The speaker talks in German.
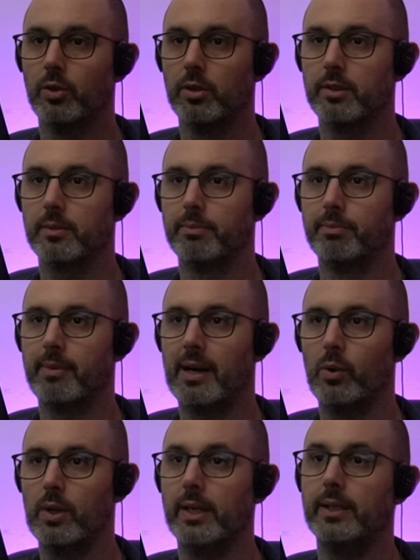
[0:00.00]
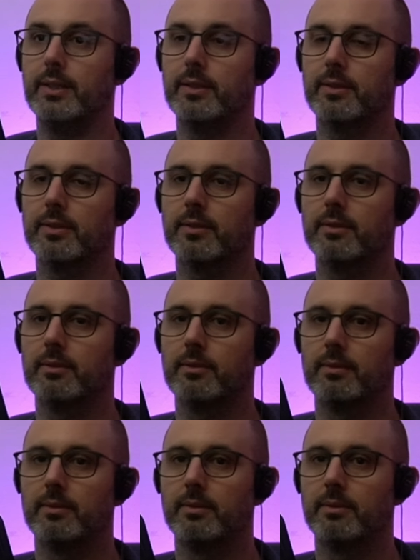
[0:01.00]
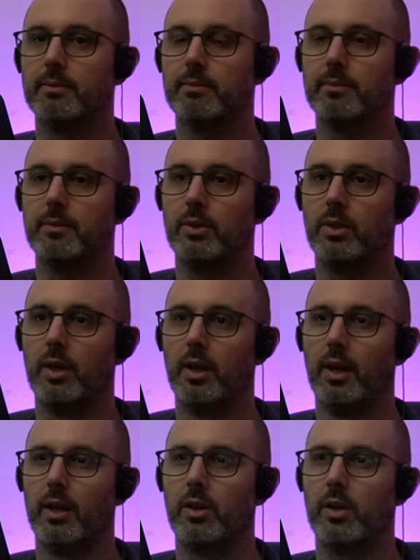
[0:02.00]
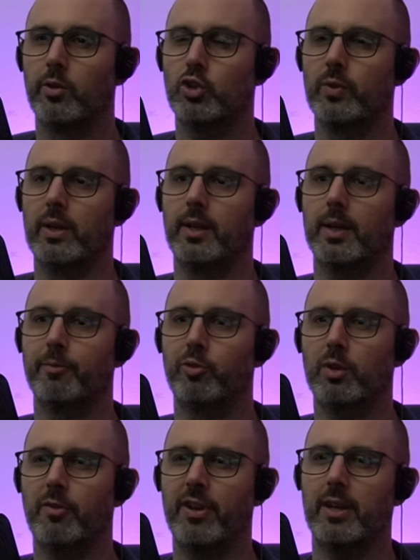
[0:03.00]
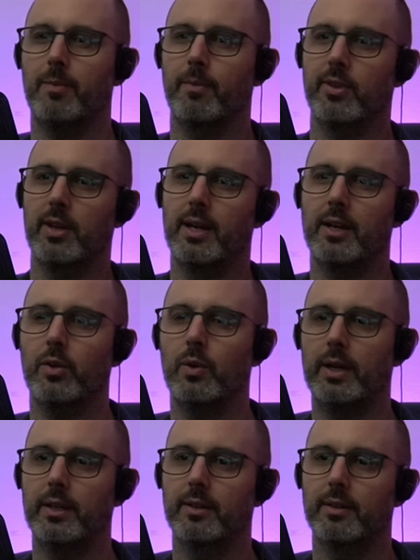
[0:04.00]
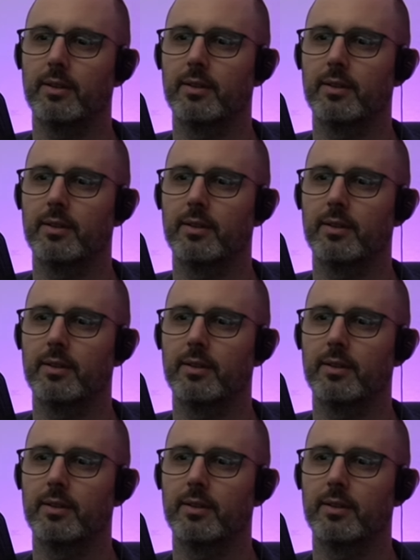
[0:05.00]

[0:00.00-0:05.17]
und Maulheld. Hm. Hört sich schon wieder nach dem vorgefertigten Szenario an.